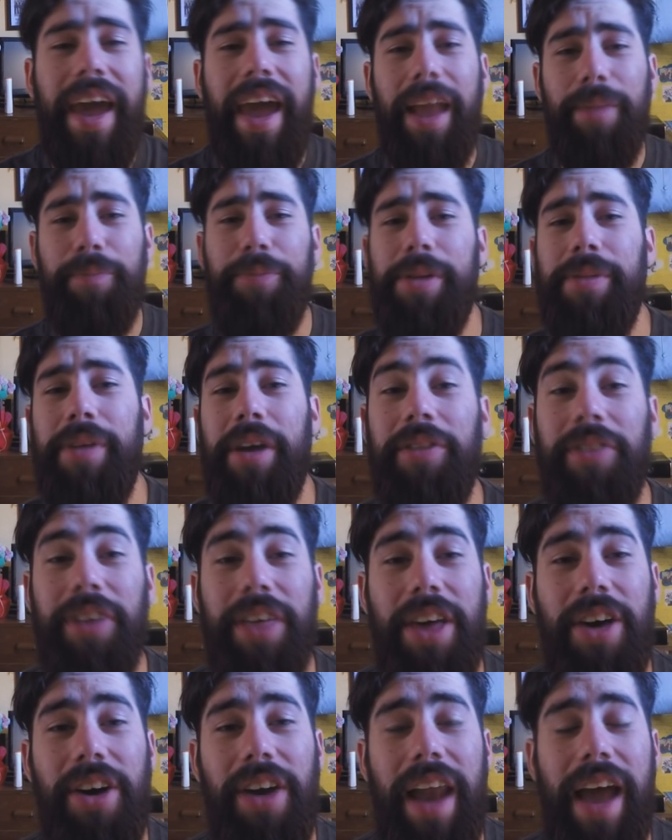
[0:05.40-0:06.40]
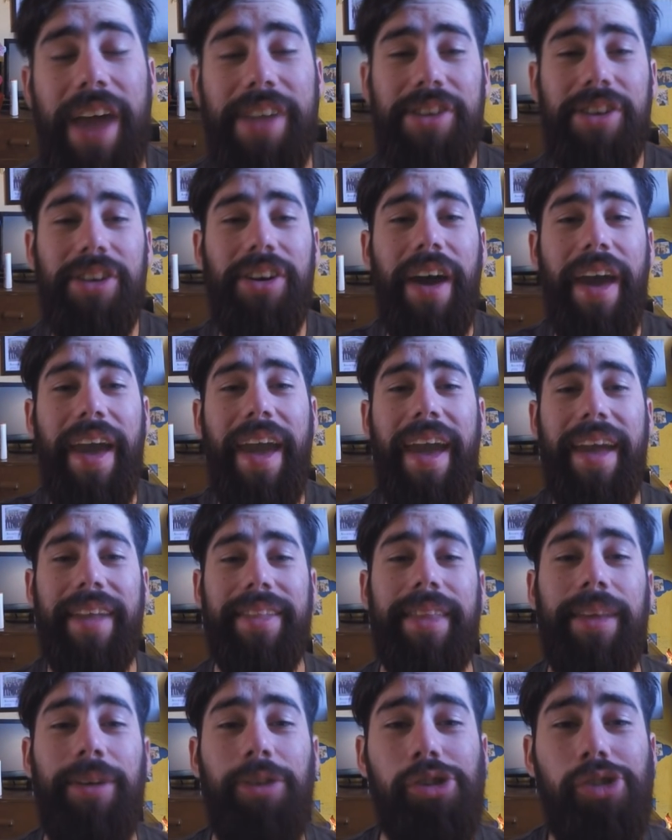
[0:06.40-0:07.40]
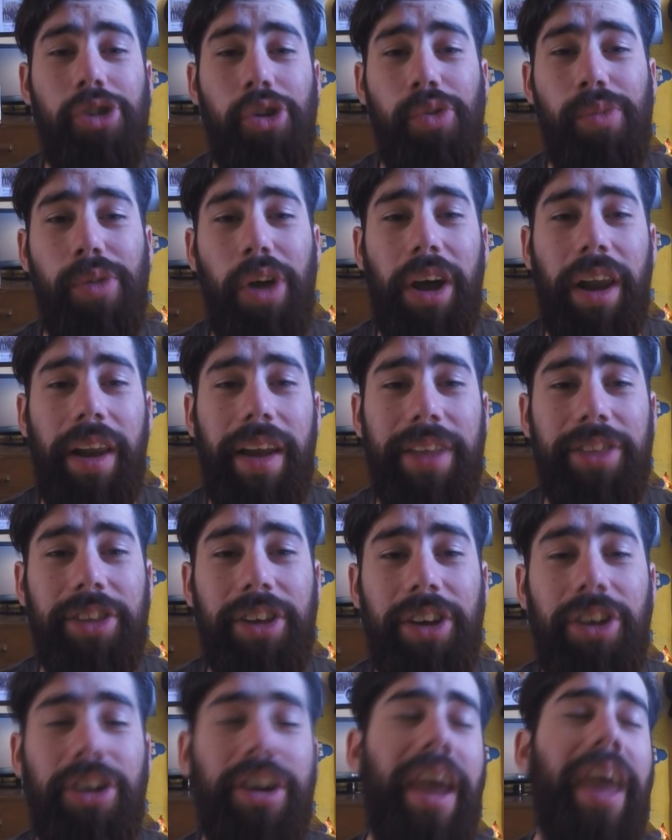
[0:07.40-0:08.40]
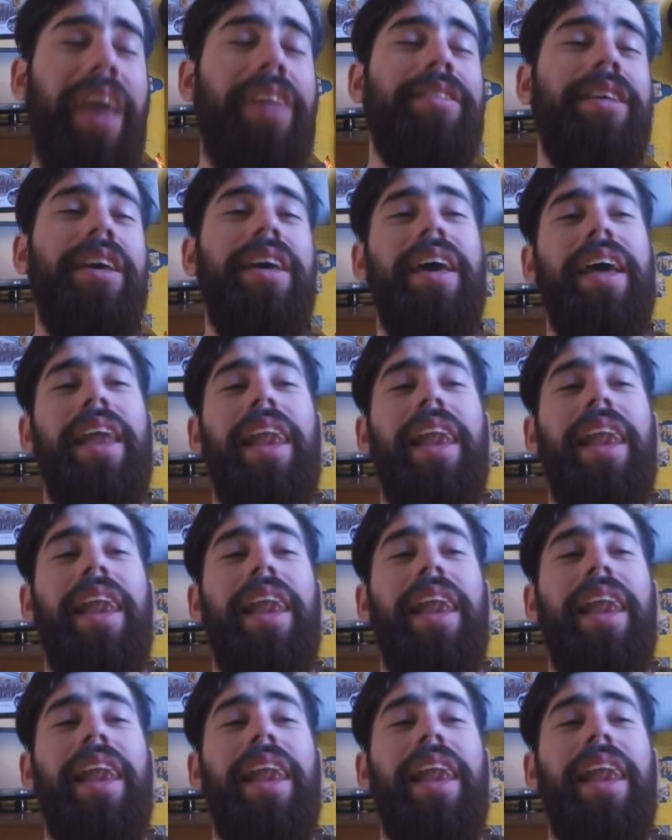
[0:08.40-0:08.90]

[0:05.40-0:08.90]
El primer video del año Estamos con un vlog hablando de lo que es